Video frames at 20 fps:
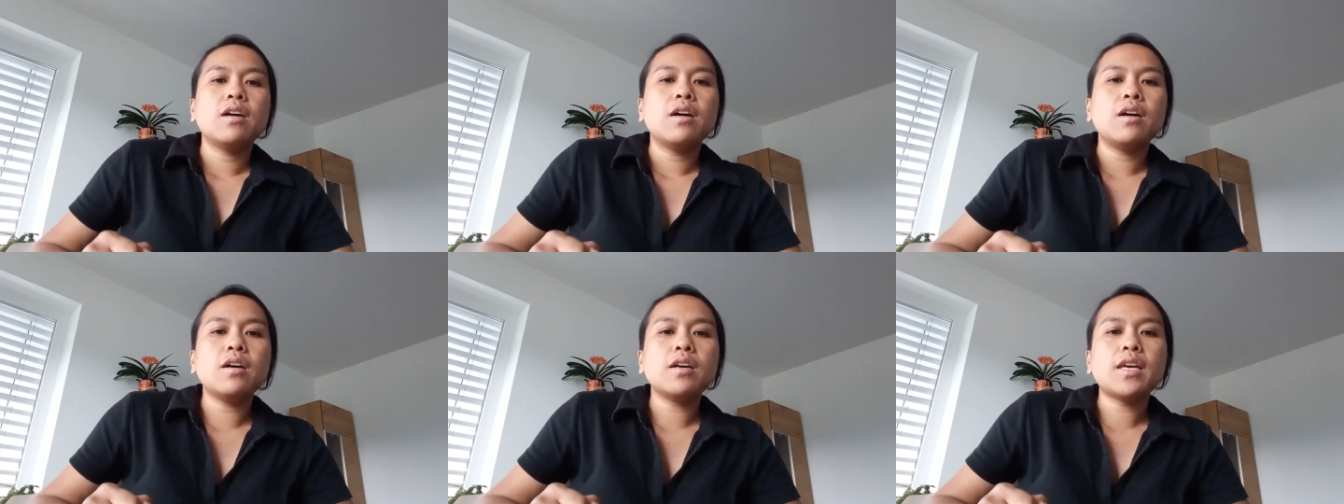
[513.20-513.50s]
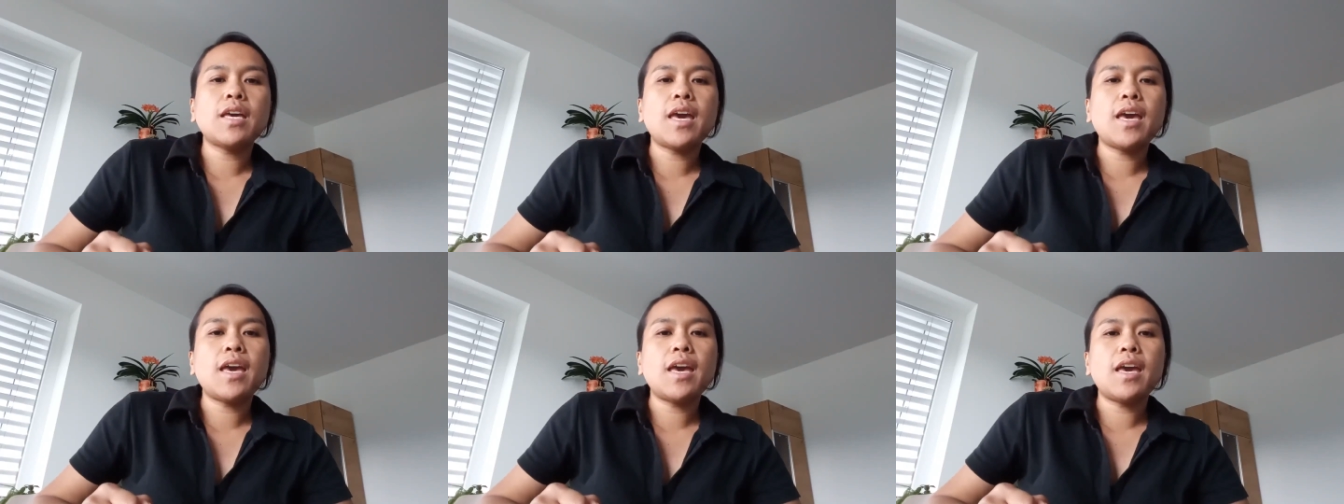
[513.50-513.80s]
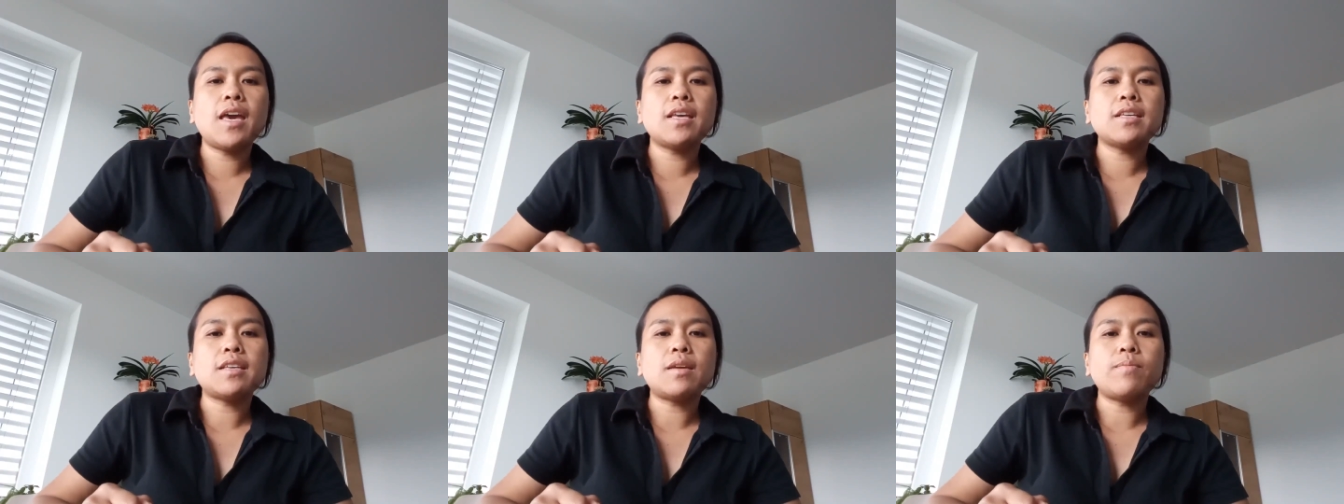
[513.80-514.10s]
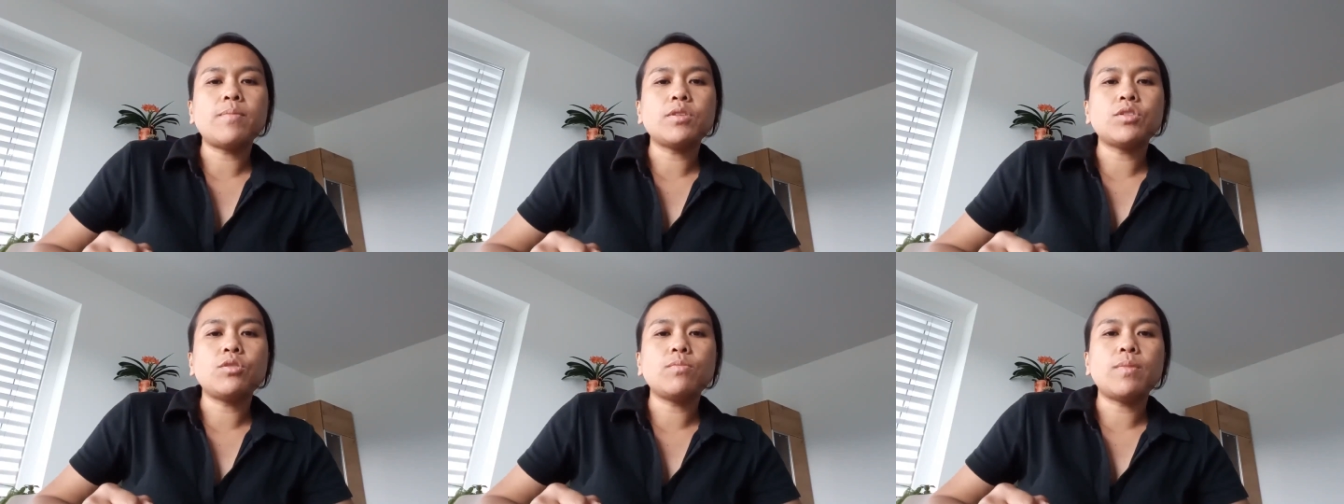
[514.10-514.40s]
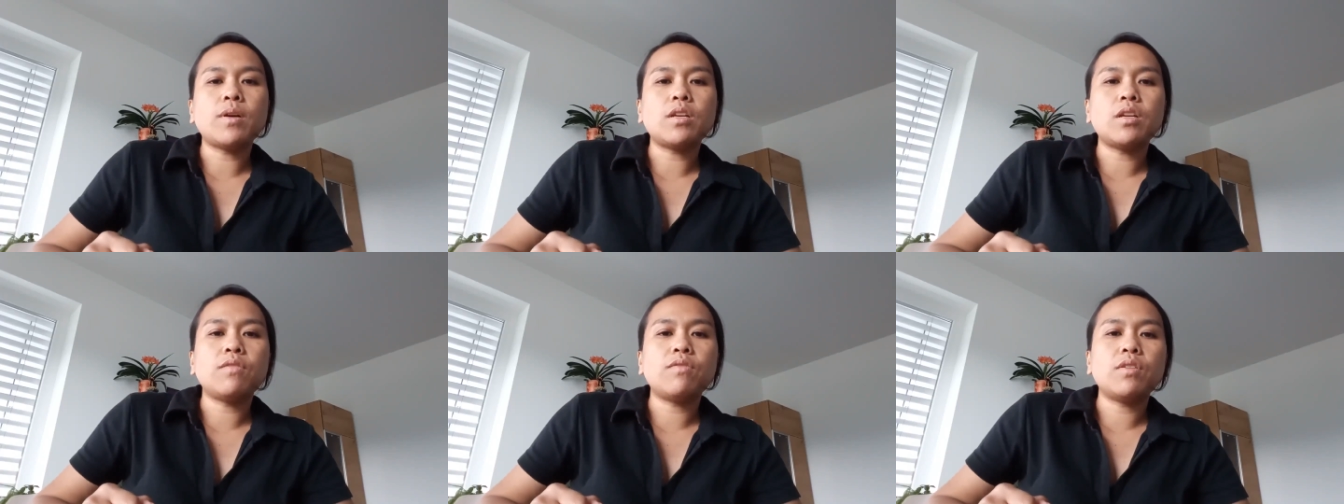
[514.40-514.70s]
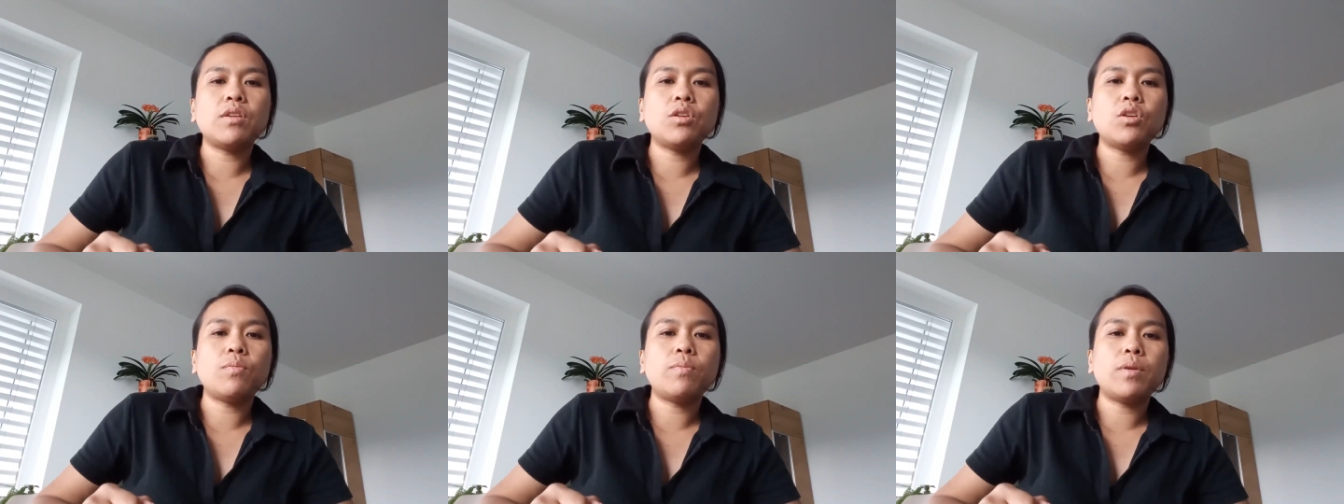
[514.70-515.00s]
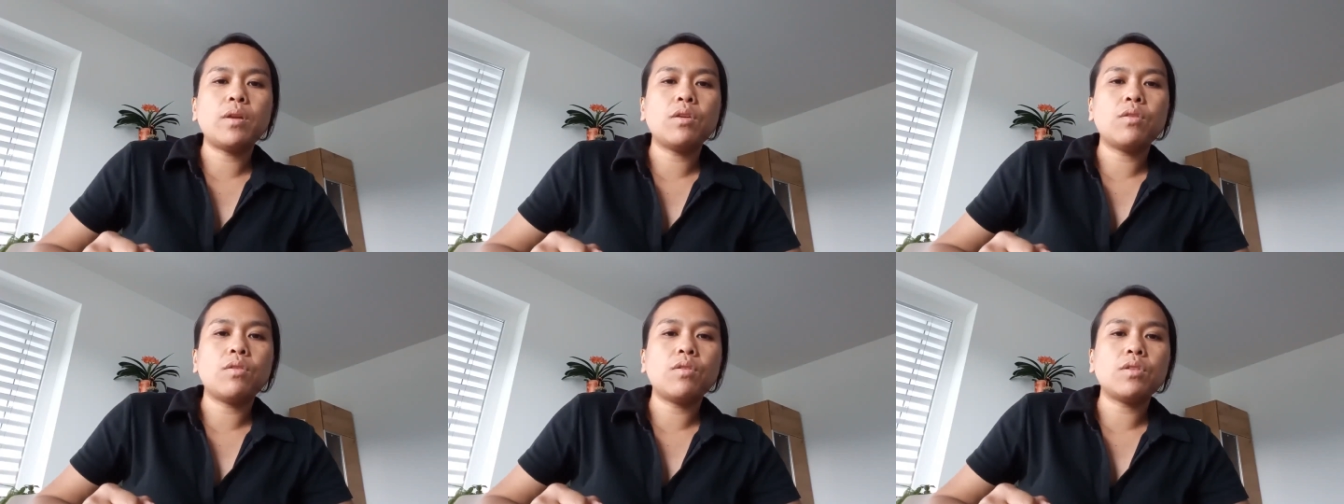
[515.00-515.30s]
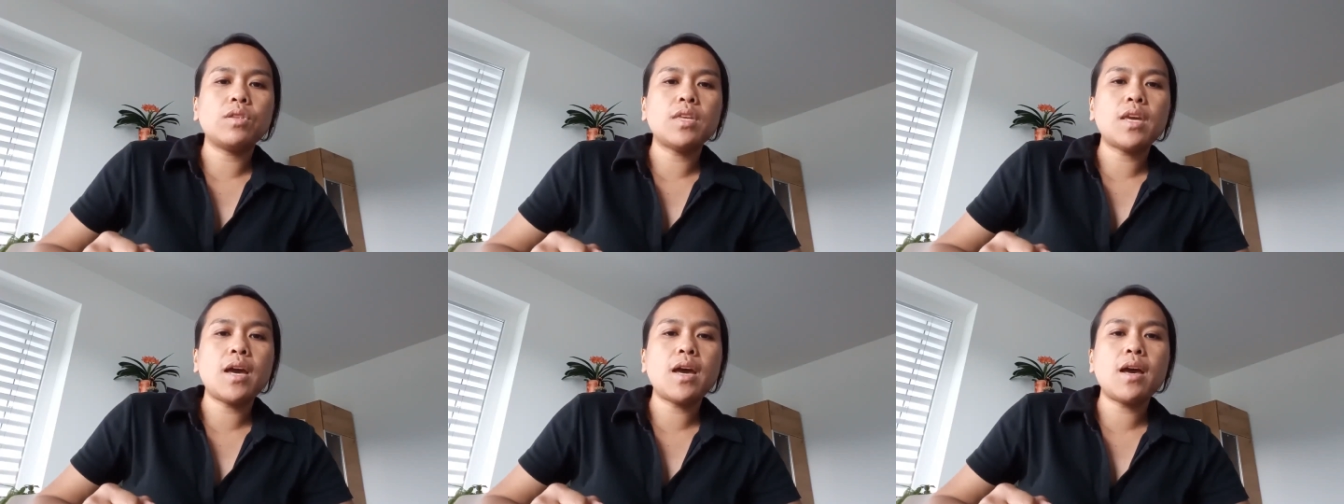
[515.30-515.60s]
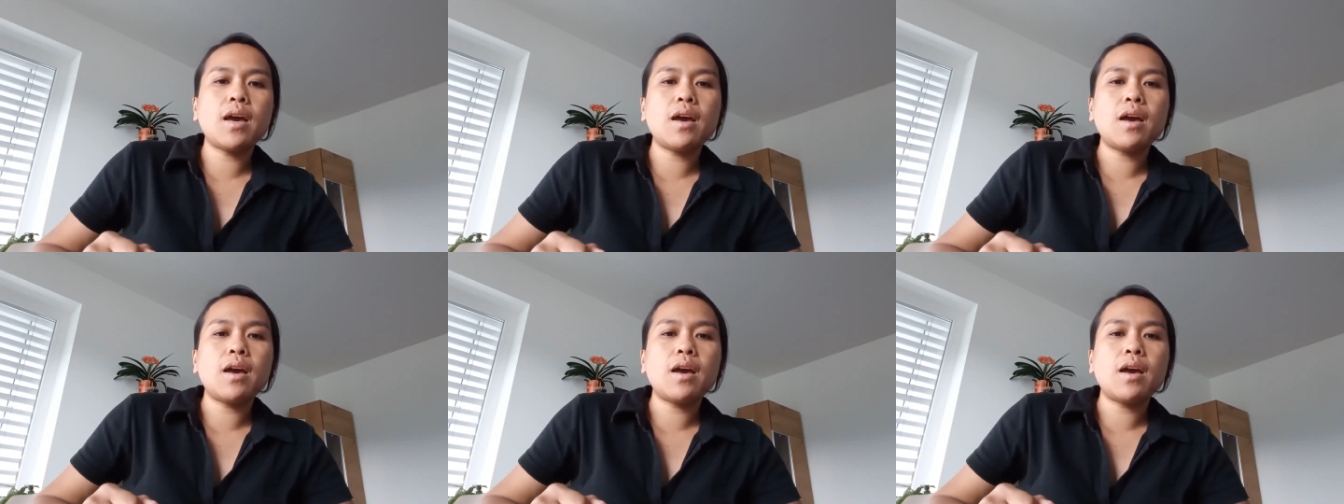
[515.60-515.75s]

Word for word: Oke, sampai jumpa di video berikutnya.